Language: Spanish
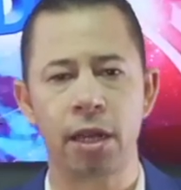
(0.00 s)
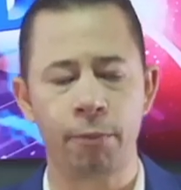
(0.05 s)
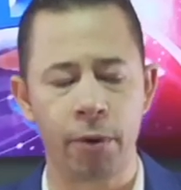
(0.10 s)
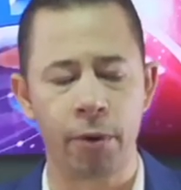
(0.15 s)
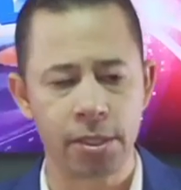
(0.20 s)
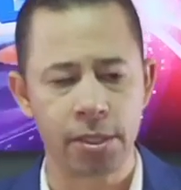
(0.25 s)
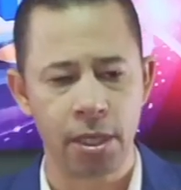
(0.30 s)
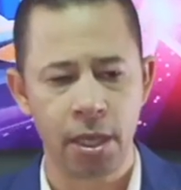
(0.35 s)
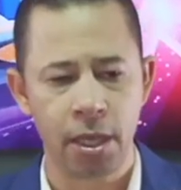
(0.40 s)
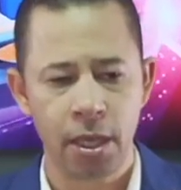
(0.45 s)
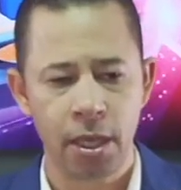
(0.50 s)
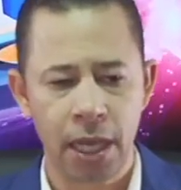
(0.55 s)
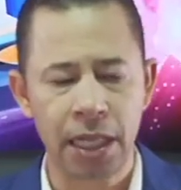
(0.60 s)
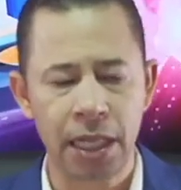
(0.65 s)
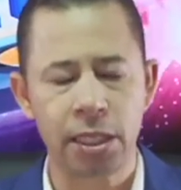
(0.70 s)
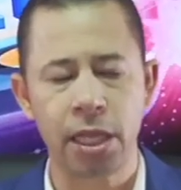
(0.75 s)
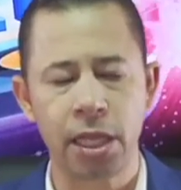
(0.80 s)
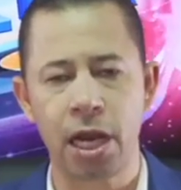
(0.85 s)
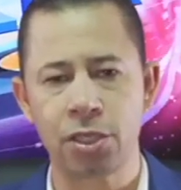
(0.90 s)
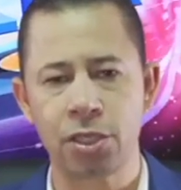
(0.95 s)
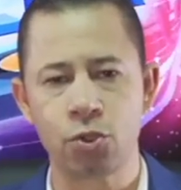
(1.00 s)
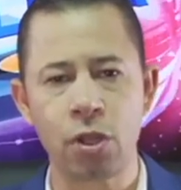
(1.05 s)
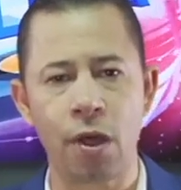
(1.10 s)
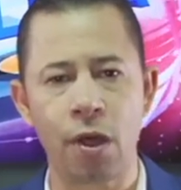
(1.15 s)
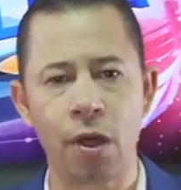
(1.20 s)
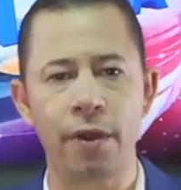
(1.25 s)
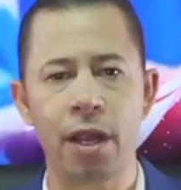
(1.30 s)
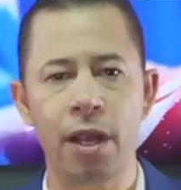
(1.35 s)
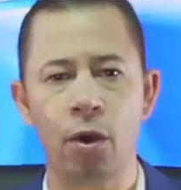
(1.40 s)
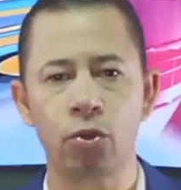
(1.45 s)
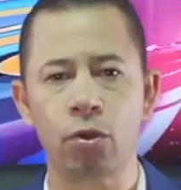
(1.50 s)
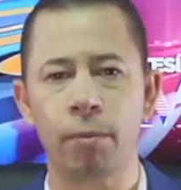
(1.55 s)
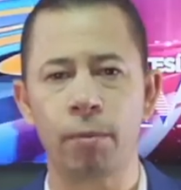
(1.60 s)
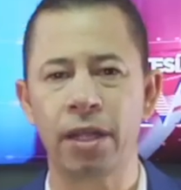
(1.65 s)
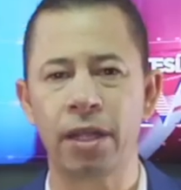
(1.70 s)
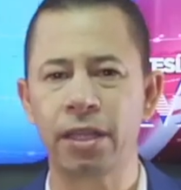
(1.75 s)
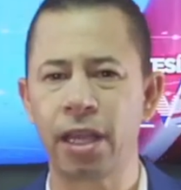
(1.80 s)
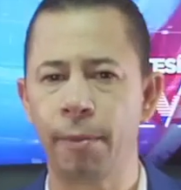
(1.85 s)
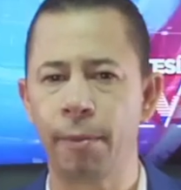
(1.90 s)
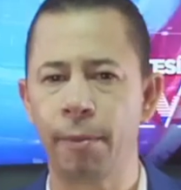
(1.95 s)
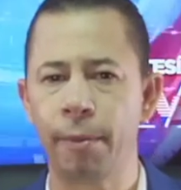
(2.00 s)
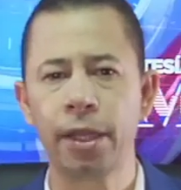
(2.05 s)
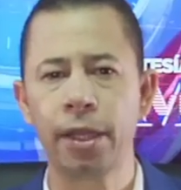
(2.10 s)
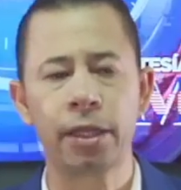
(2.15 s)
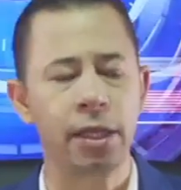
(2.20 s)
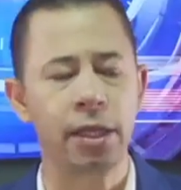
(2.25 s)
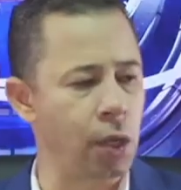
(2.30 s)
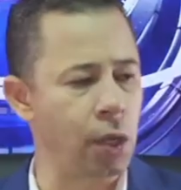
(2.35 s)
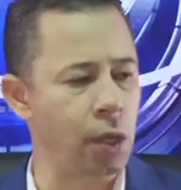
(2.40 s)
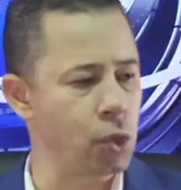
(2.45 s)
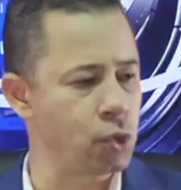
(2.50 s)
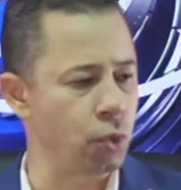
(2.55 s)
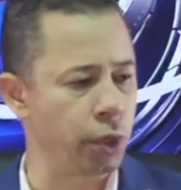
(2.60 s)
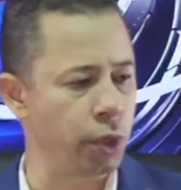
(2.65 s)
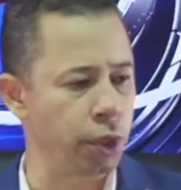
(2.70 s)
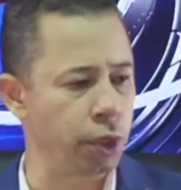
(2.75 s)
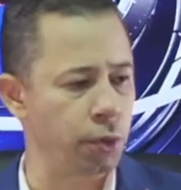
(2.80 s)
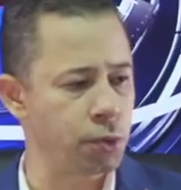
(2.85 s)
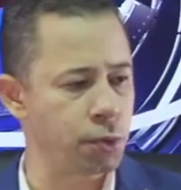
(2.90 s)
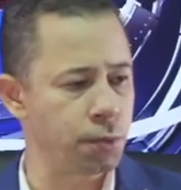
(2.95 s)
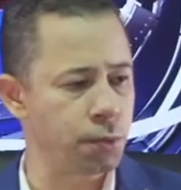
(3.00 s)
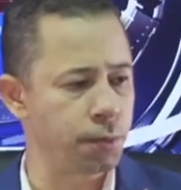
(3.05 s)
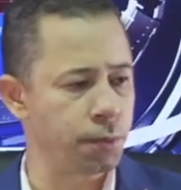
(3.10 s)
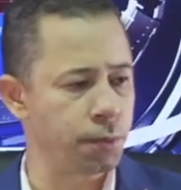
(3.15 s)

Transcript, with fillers: pues adquieren la ciudadanía automáticamente a Estados Unidos.